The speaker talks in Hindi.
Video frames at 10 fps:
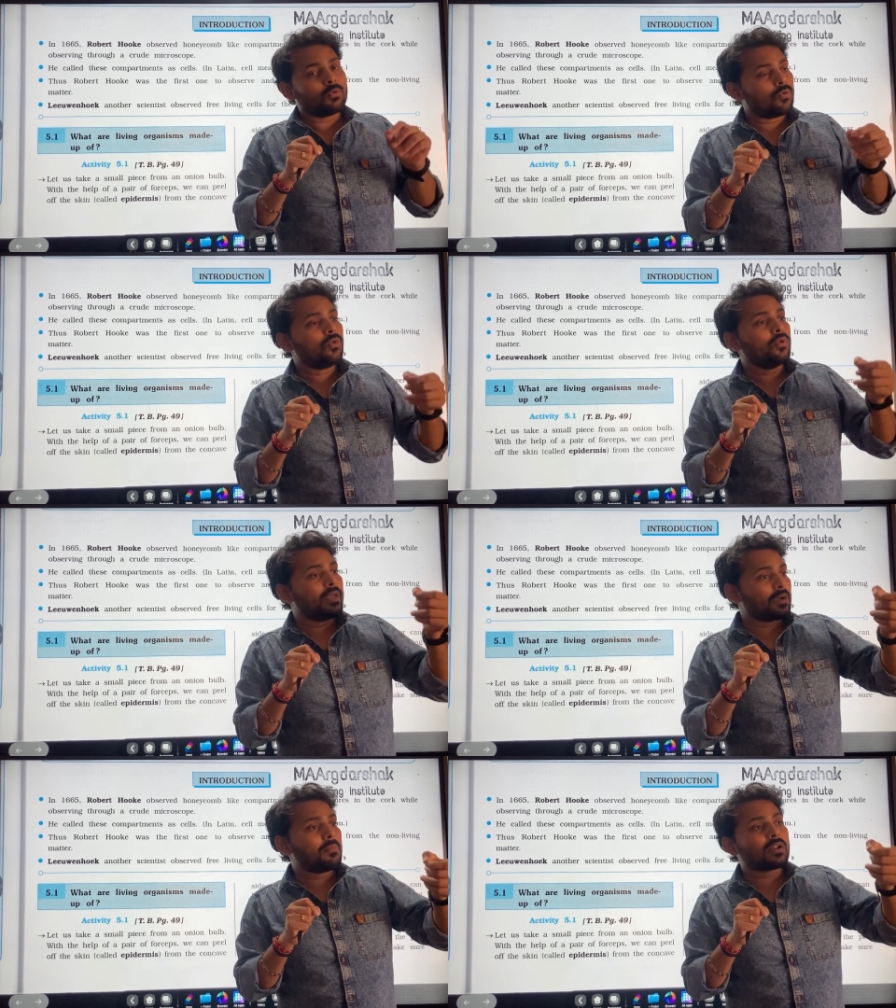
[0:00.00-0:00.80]
वो
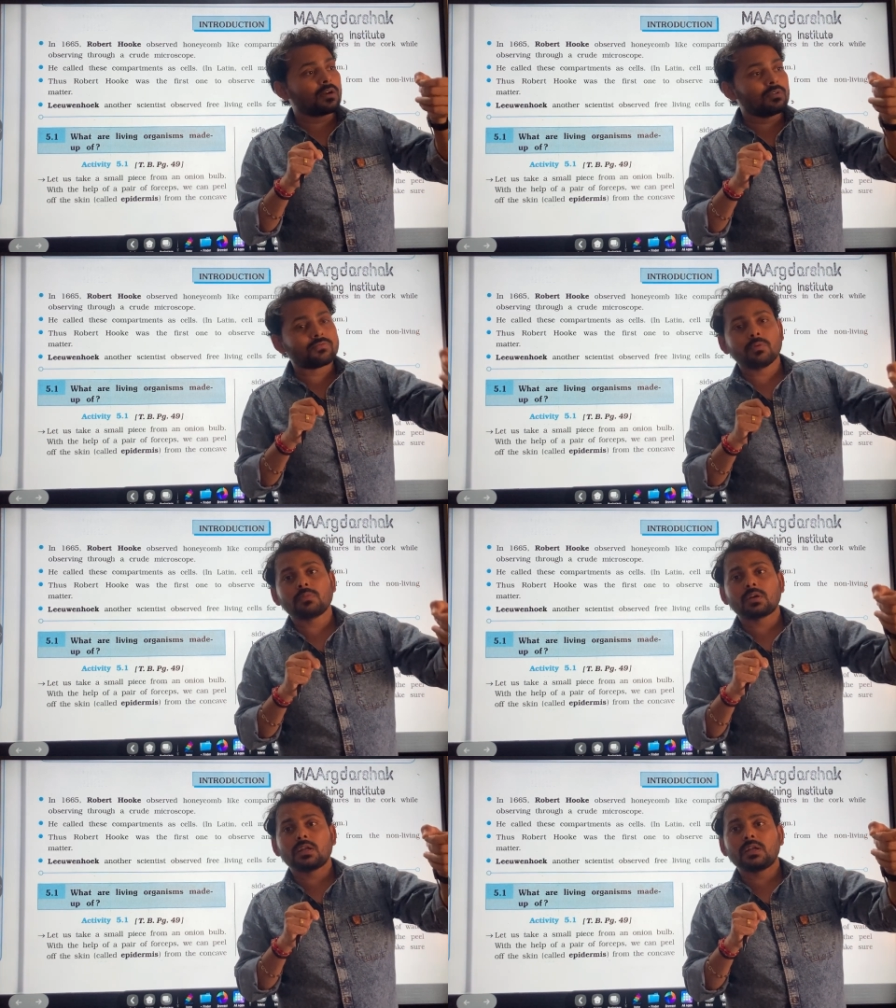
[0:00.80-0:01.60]
एक बार कंफर्म
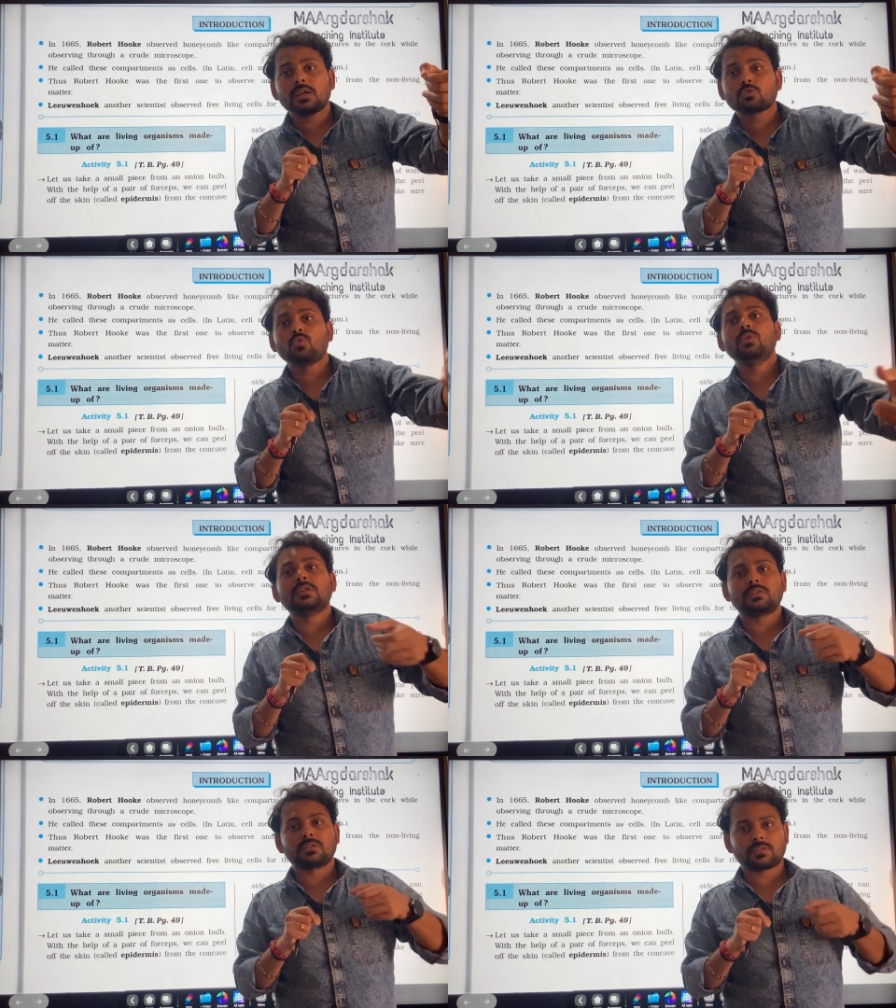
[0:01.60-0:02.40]
कर लेना स्कूल
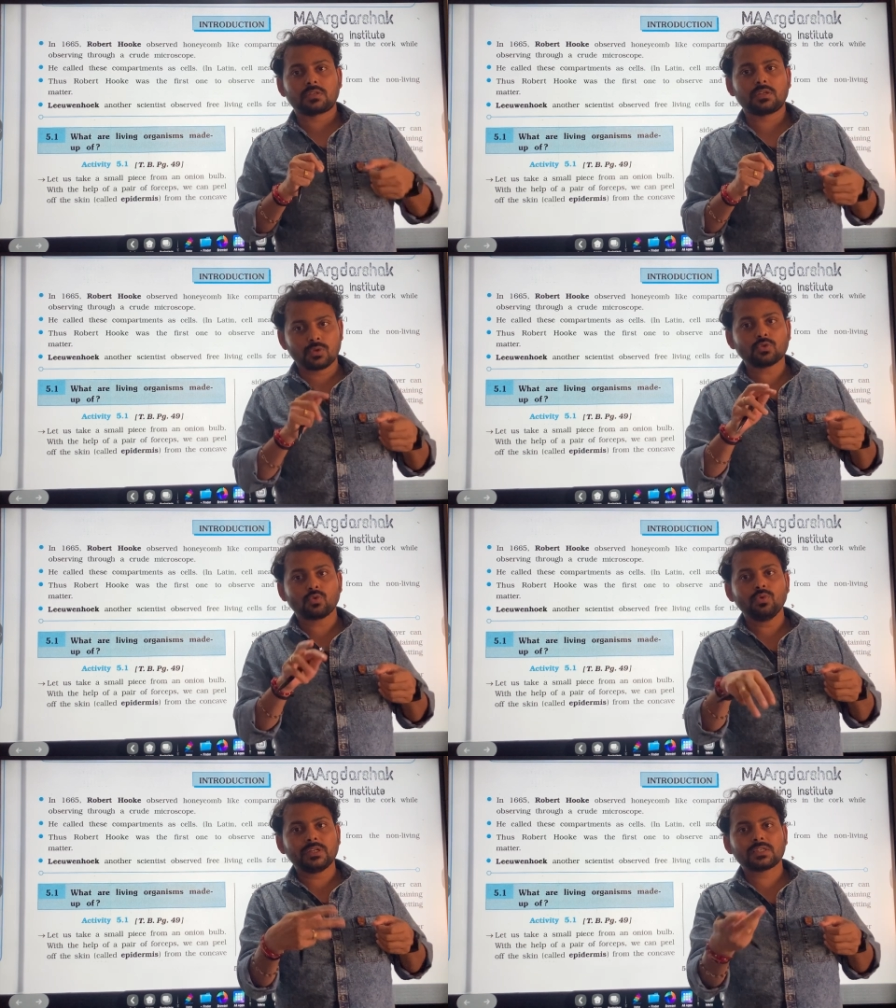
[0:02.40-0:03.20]
टीचर से क्योंकि
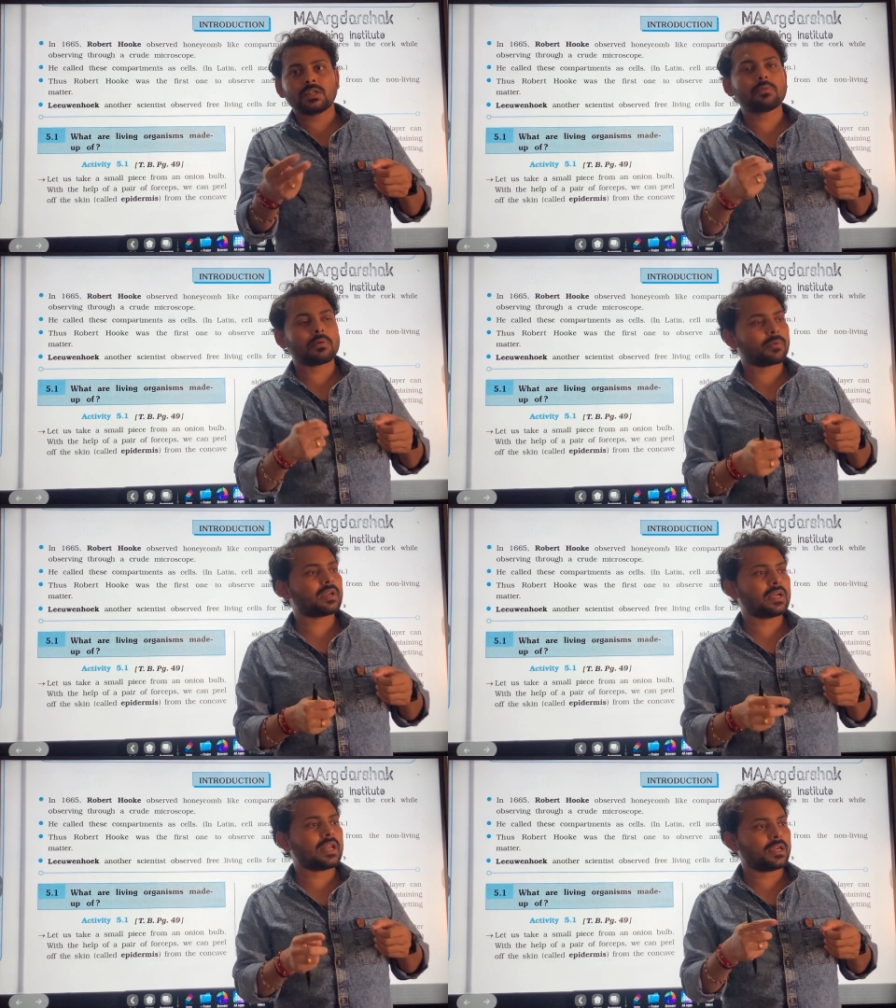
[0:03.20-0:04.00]
स्कूल टीचर ही पेपर
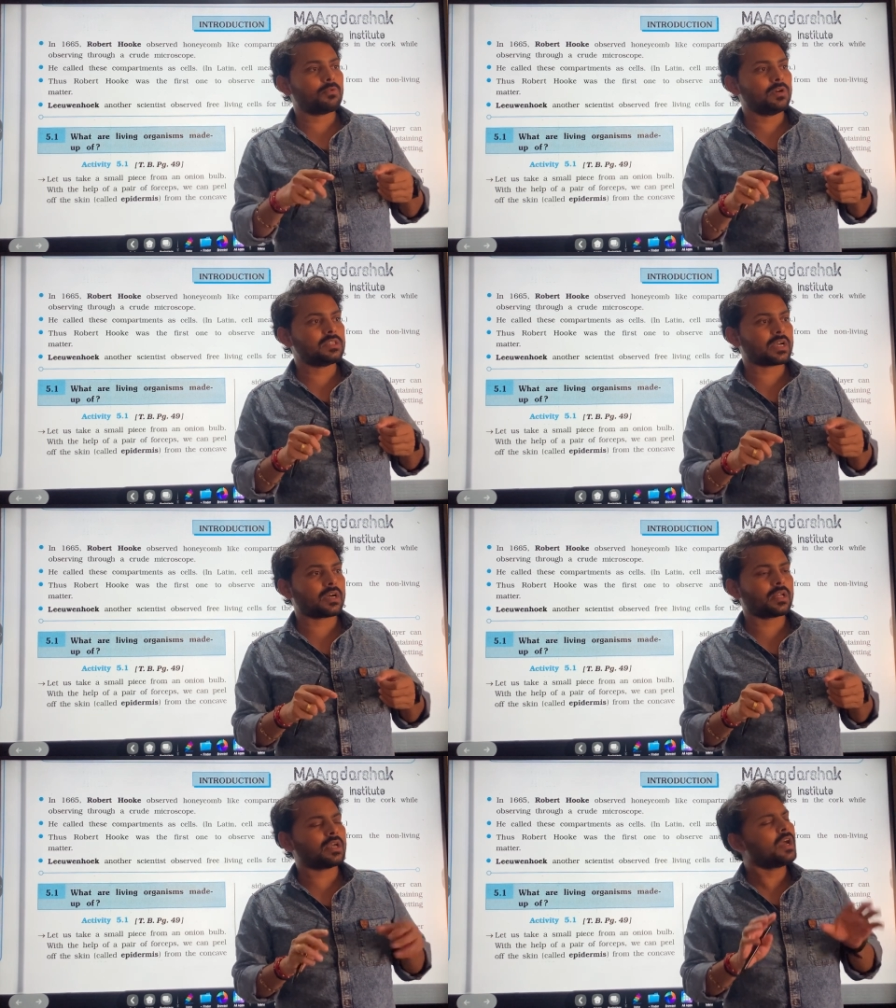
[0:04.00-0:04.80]
निकालेंगे वही चेक
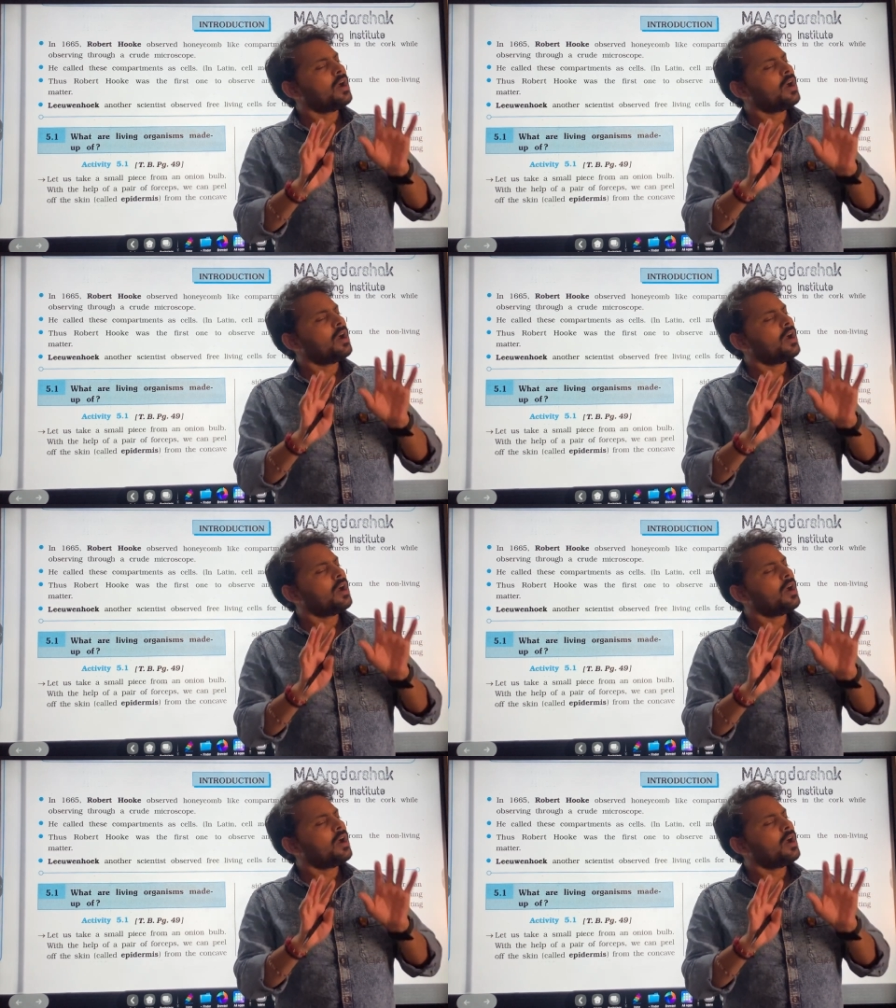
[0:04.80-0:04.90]
करेंगे